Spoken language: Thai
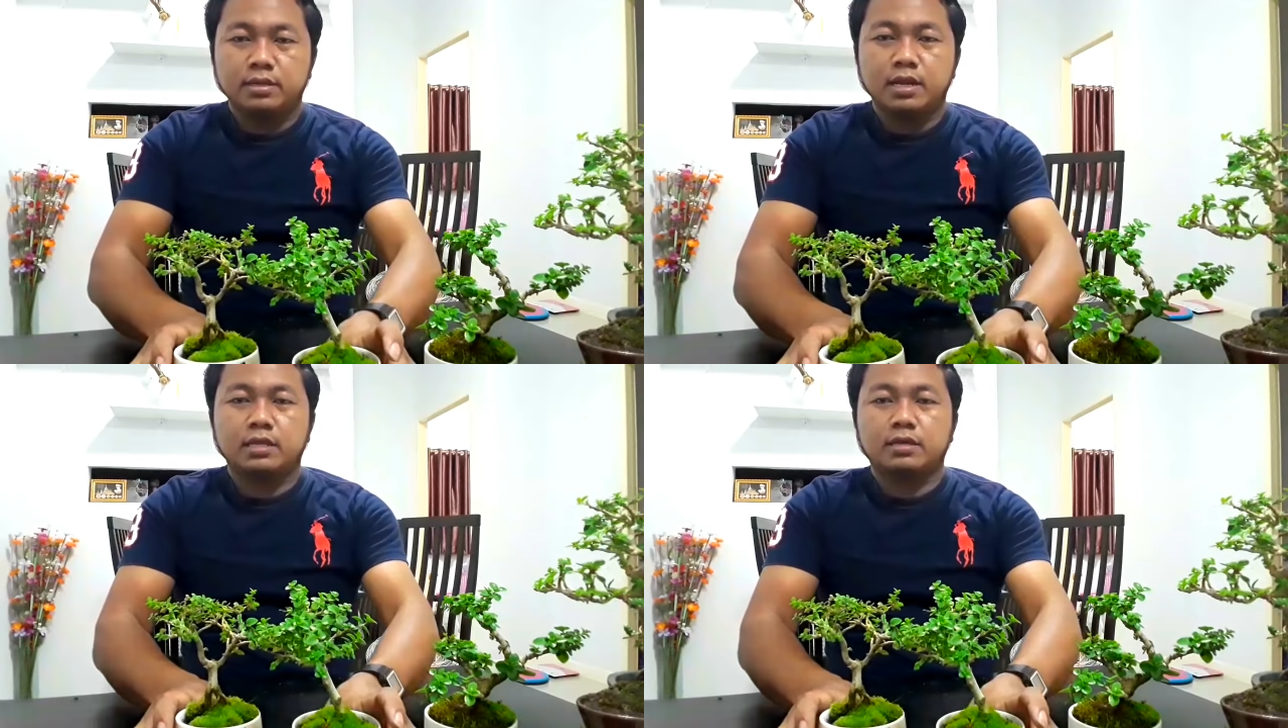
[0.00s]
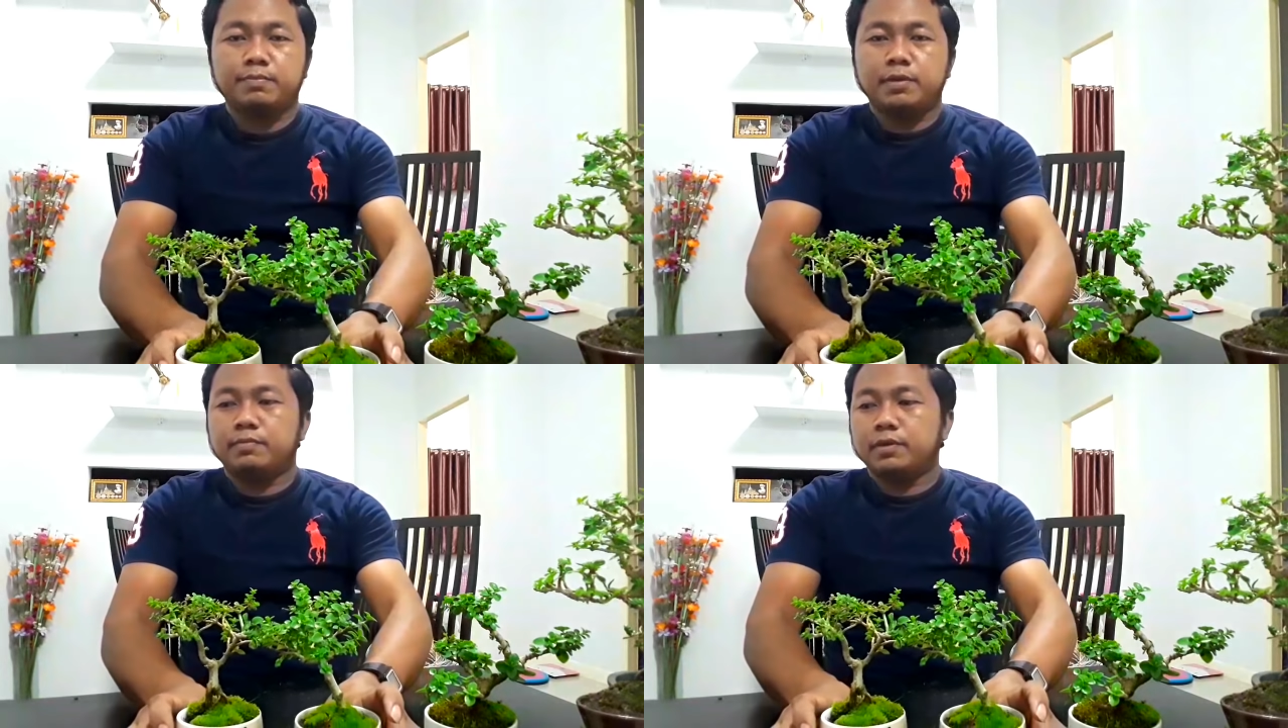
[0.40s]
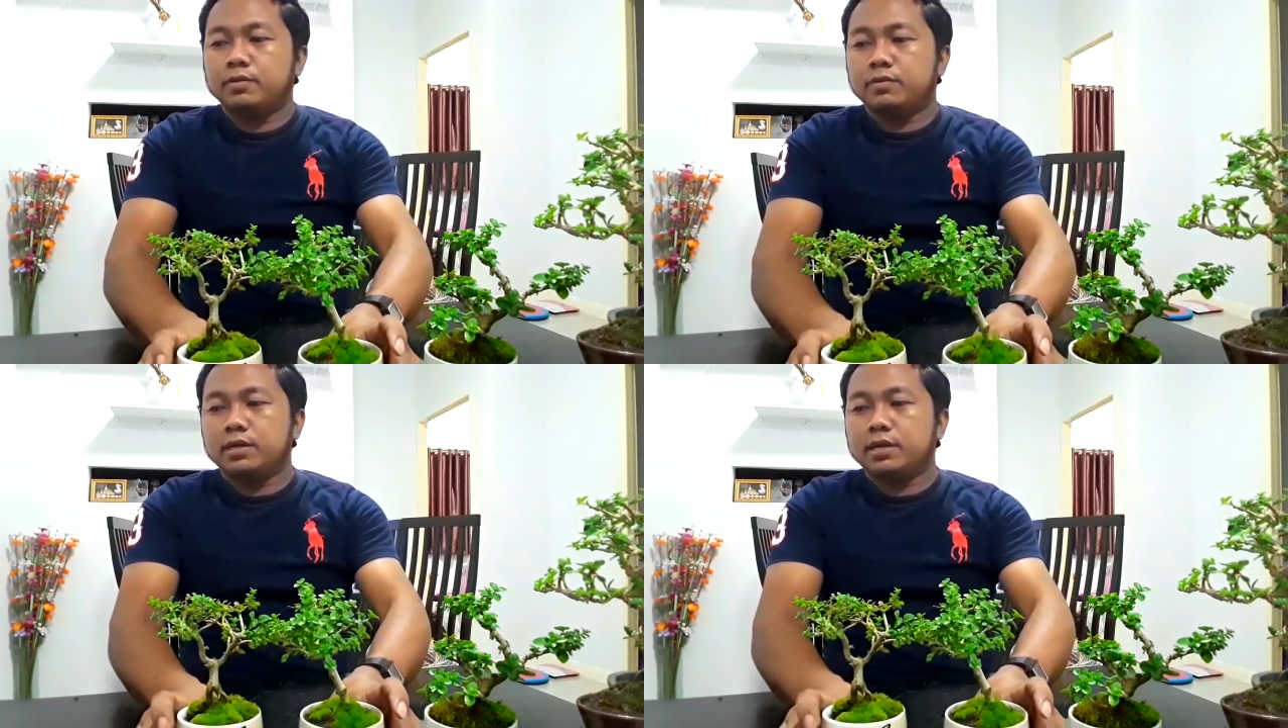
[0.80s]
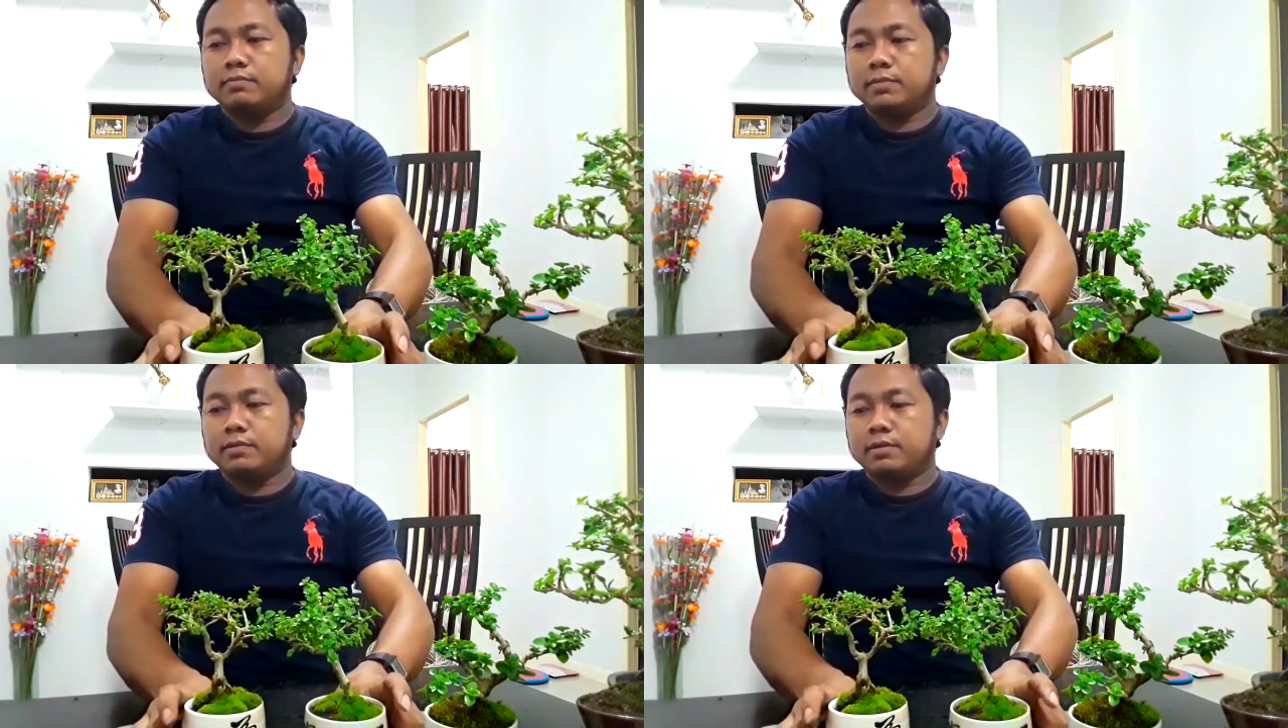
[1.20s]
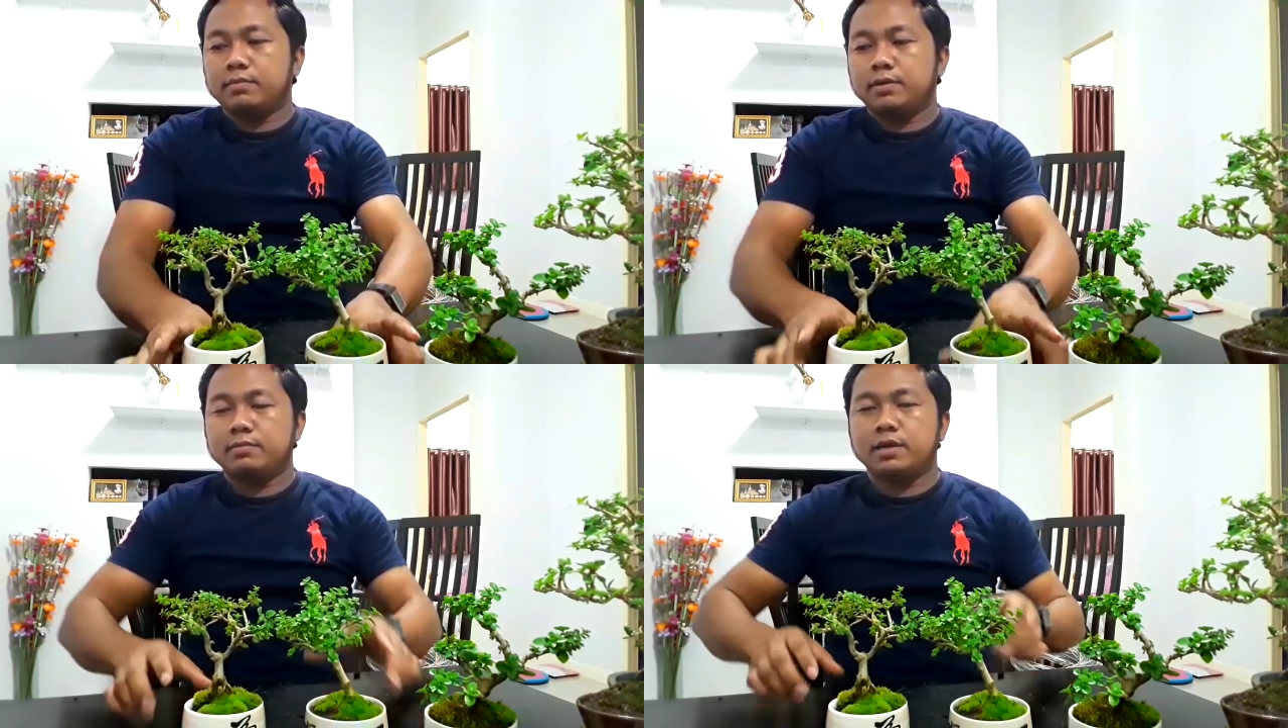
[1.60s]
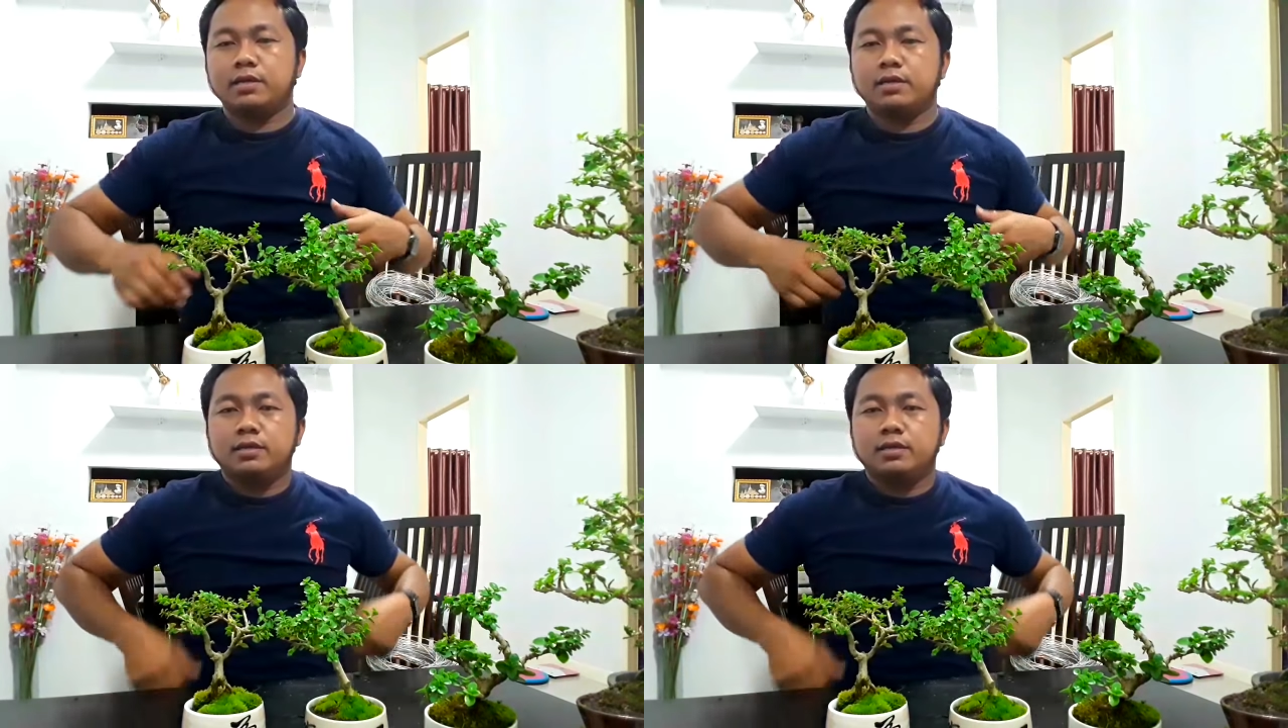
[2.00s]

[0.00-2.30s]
น่าจะเป็นประโยชน์นะครับสำหรับมือใหม่